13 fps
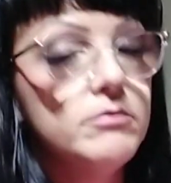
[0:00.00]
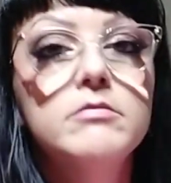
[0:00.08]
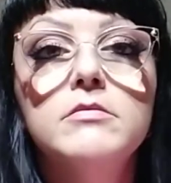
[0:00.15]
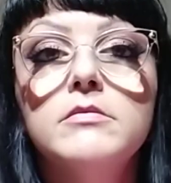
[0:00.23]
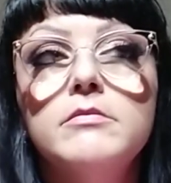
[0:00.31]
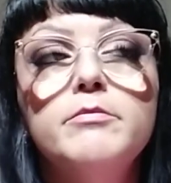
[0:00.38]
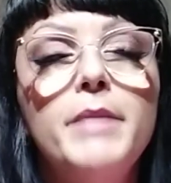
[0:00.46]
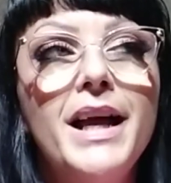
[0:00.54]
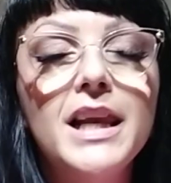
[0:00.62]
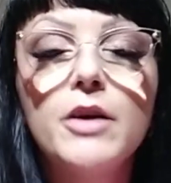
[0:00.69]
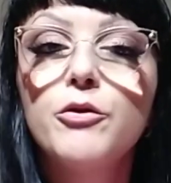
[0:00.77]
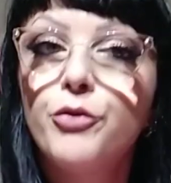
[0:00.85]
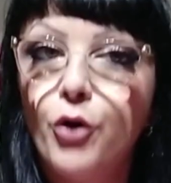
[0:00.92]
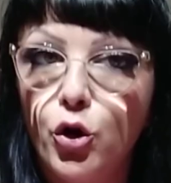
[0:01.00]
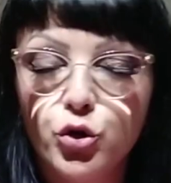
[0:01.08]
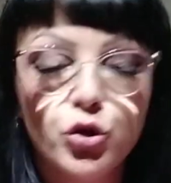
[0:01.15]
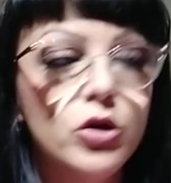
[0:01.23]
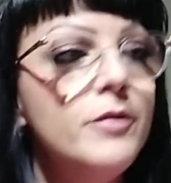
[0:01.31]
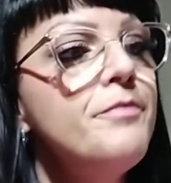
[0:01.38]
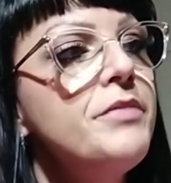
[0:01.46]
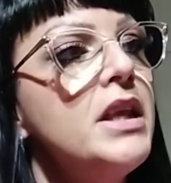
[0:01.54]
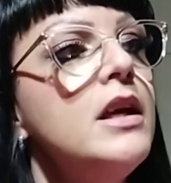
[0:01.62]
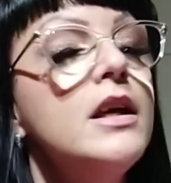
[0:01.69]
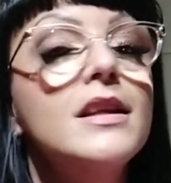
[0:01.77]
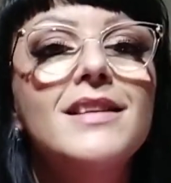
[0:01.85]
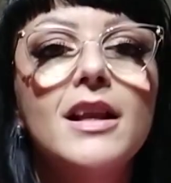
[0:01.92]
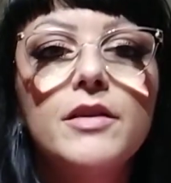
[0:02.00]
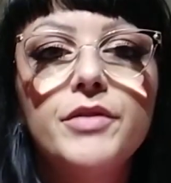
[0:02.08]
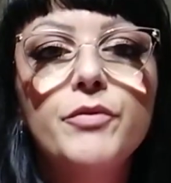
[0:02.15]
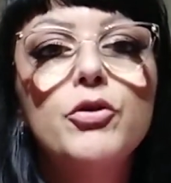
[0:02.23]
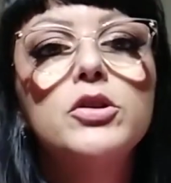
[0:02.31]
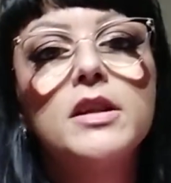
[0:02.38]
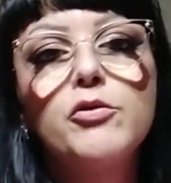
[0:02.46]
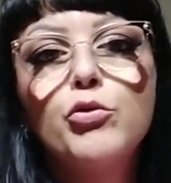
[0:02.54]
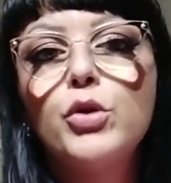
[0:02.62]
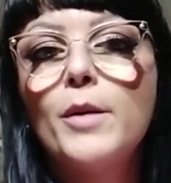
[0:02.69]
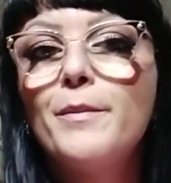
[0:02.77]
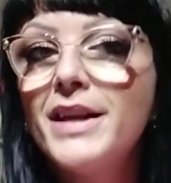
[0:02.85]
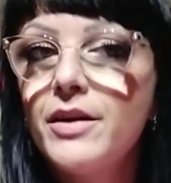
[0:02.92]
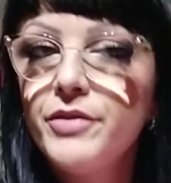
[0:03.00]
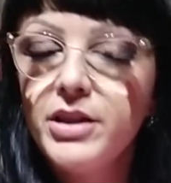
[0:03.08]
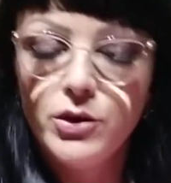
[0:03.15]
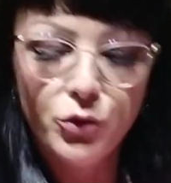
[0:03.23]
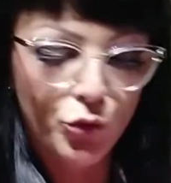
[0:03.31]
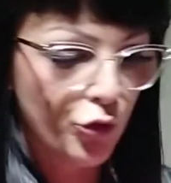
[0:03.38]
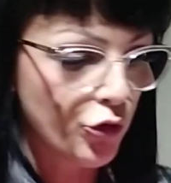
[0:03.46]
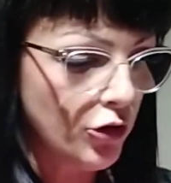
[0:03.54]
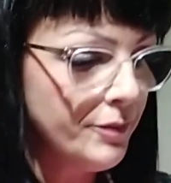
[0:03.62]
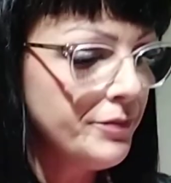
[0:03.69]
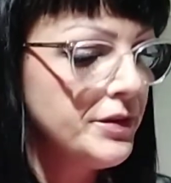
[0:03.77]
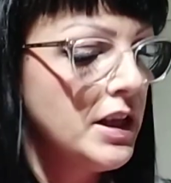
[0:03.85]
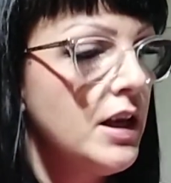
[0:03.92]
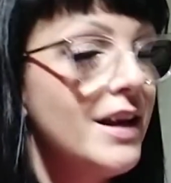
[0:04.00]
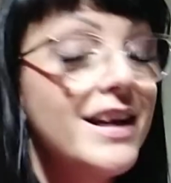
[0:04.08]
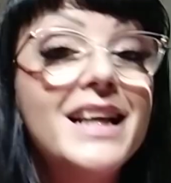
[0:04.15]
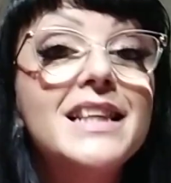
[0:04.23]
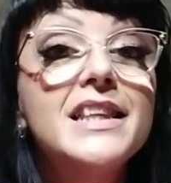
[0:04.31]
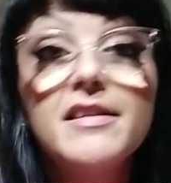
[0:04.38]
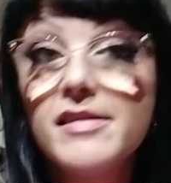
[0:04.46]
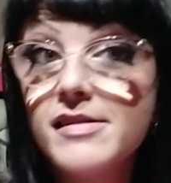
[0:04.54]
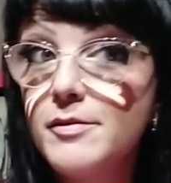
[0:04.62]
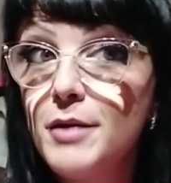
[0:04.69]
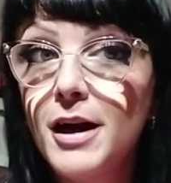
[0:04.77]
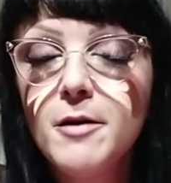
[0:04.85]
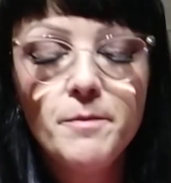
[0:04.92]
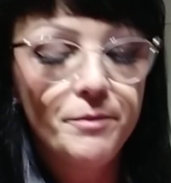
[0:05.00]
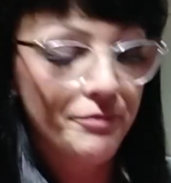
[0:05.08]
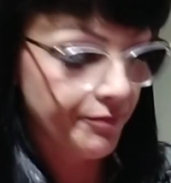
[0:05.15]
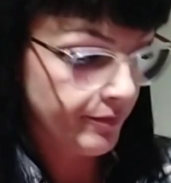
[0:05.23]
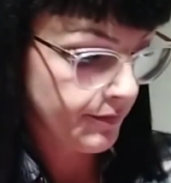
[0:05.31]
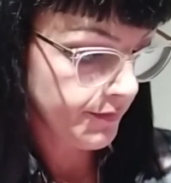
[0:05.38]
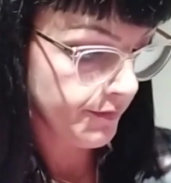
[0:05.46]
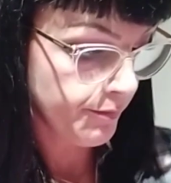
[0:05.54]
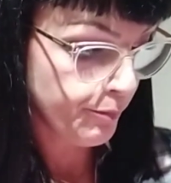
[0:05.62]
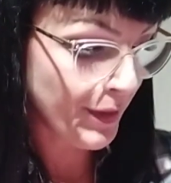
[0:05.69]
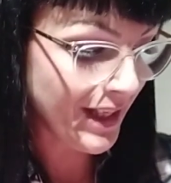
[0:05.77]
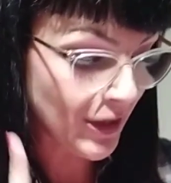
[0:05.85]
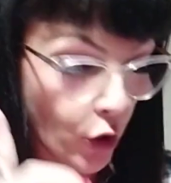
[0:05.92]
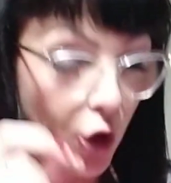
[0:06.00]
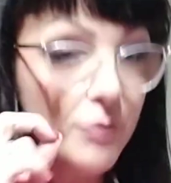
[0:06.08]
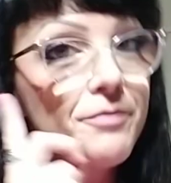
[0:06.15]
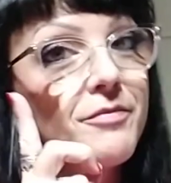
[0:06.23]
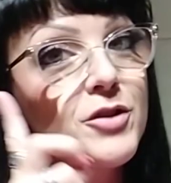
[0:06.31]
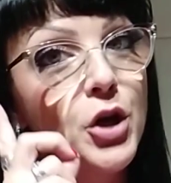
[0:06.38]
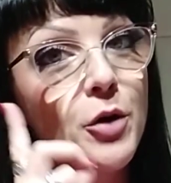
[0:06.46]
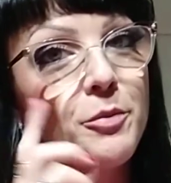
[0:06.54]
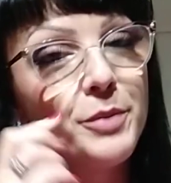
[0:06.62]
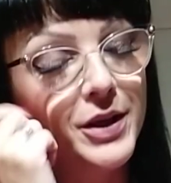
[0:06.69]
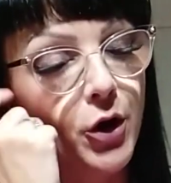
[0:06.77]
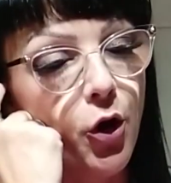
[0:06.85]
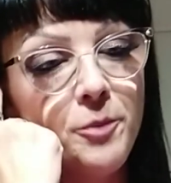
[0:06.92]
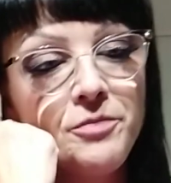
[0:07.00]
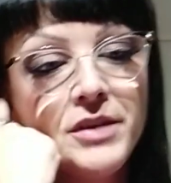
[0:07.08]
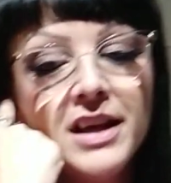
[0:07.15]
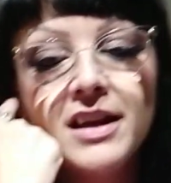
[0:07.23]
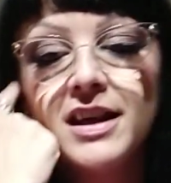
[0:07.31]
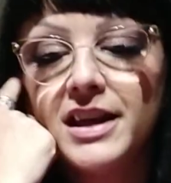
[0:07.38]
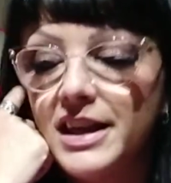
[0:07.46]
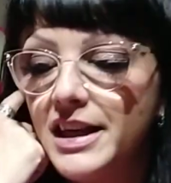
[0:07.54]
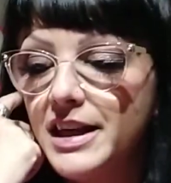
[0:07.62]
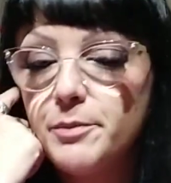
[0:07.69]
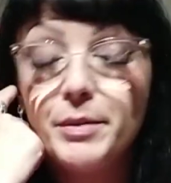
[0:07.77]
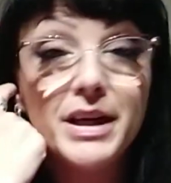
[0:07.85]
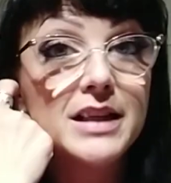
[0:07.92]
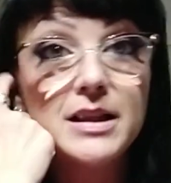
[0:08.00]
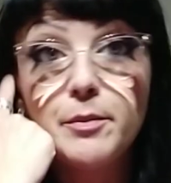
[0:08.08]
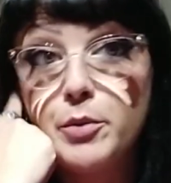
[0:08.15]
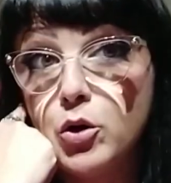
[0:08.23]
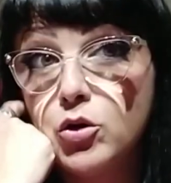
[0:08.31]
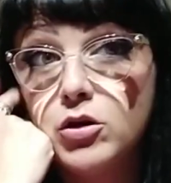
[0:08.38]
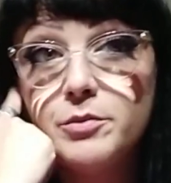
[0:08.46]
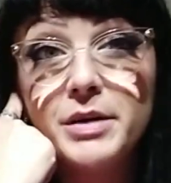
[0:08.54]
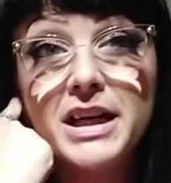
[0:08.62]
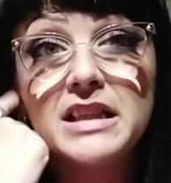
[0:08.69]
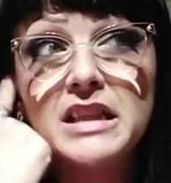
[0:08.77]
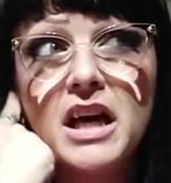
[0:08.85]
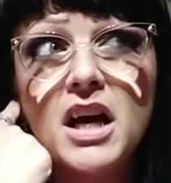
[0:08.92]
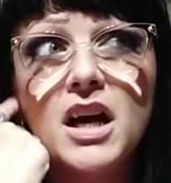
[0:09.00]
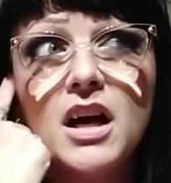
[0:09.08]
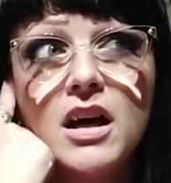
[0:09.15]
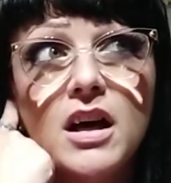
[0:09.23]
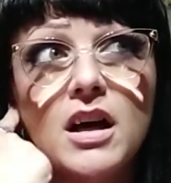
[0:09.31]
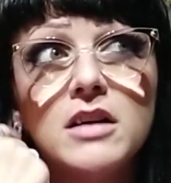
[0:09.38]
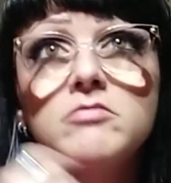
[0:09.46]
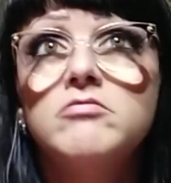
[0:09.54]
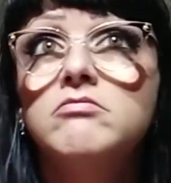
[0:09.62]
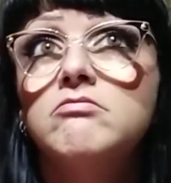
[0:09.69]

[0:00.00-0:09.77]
mh, mm, bella in foto dal vivo il tessuto è meraviglioso caldissima, però c'è però, e pagata poco, pagata